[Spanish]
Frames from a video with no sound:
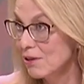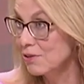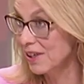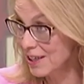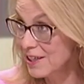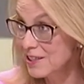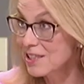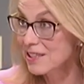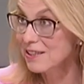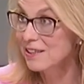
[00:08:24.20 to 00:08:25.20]
los
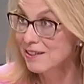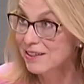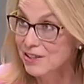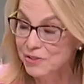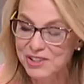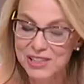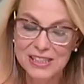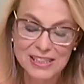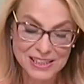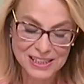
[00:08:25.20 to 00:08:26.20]
Reyes ah, en su
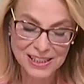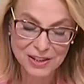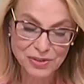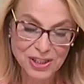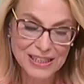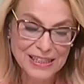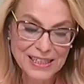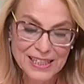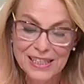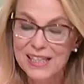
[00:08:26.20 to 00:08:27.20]
visita de Estado,
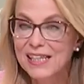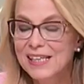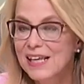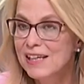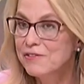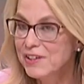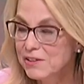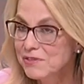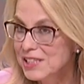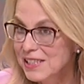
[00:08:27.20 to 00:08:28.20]
que el
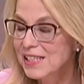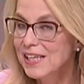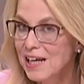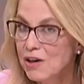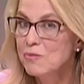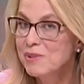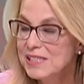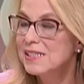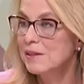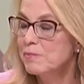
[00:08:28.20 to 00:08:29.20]
efecto va a ser que aún
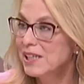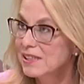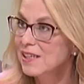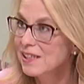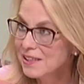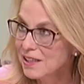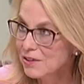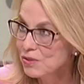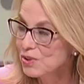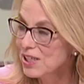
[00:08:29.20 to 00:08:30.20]
más se reparte la
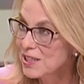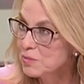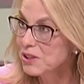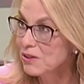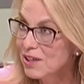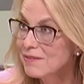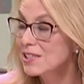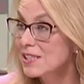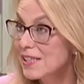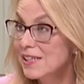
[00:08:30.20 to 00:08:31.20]
literatura española y va a
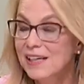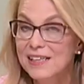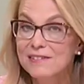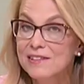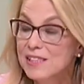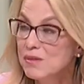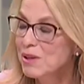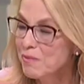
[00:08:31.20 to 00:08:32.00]
ser accesible